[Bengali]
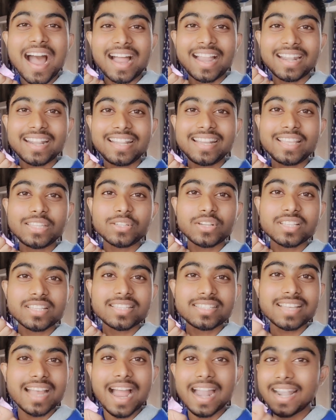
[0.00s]
আর নিয়ে চলে
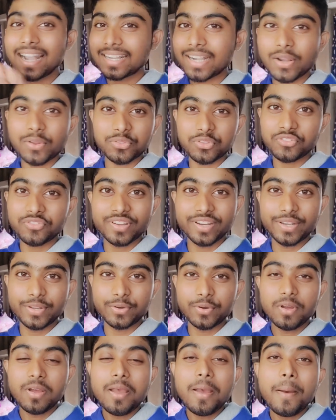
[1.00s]
এসেছি আর একটা নতুন
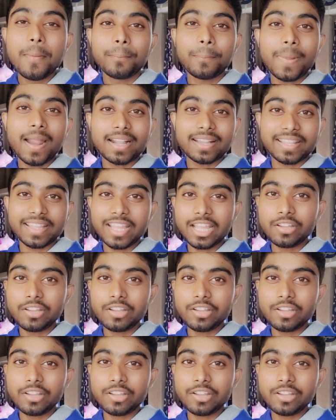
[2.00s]
ভিডিও বাট